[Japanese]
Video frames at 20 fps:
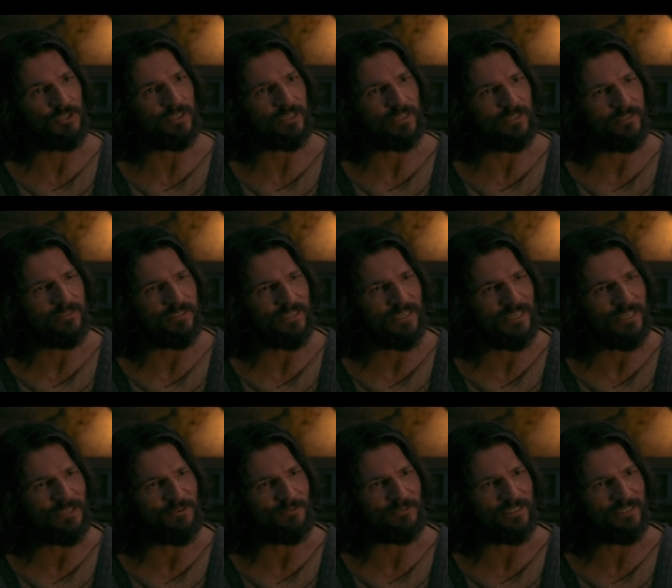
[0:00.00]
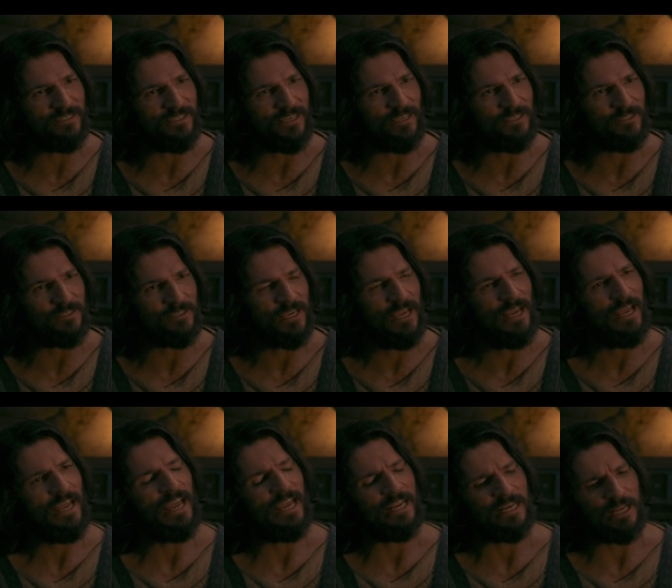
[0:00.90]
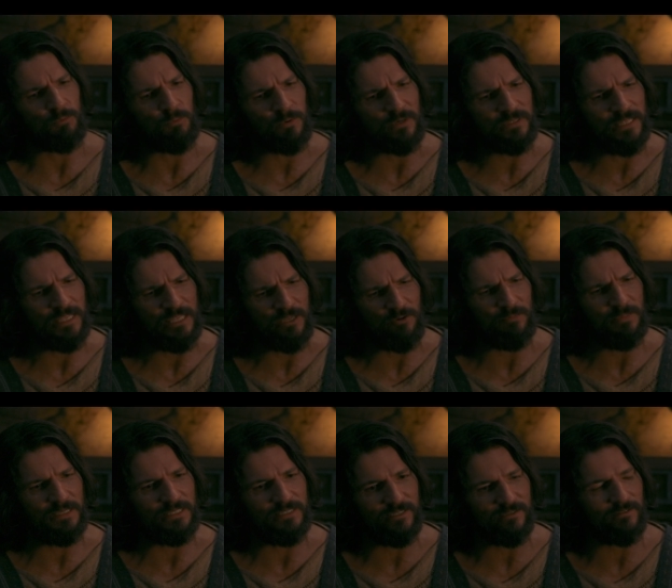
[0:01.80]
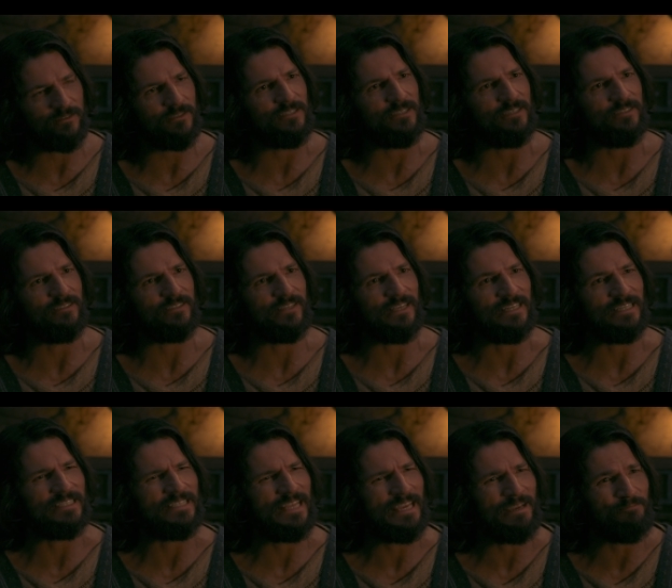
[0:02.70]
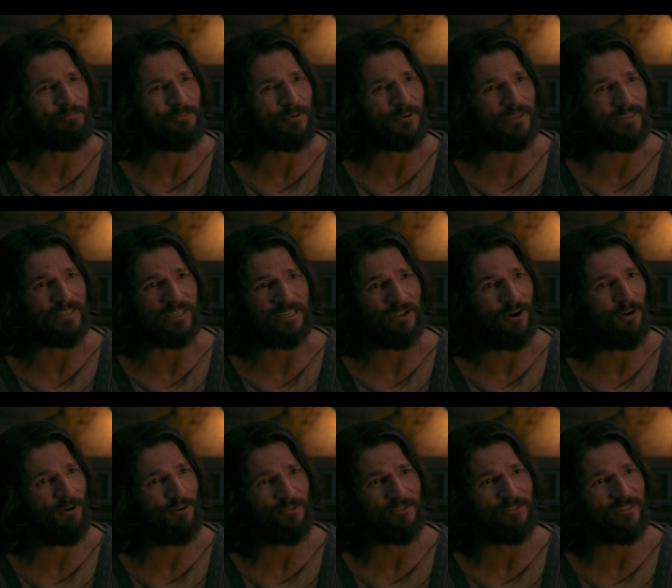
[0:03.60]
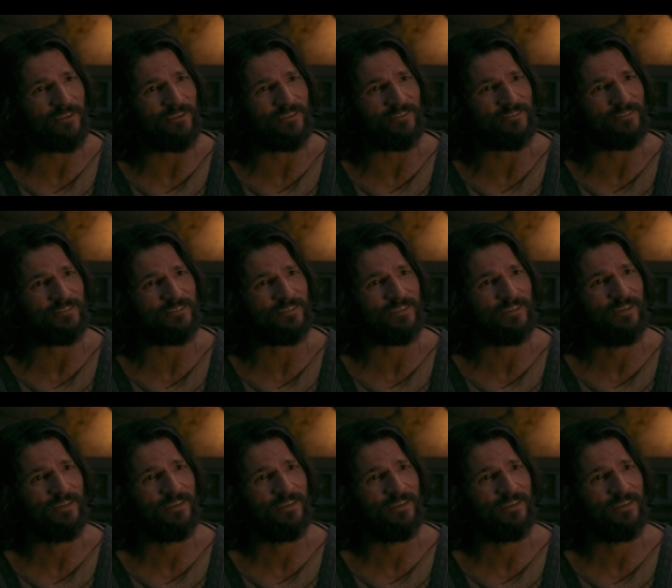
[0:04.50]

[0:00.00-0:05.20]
教え続けてもらいたい全てのことに勤勉であり自制するようにしてもらい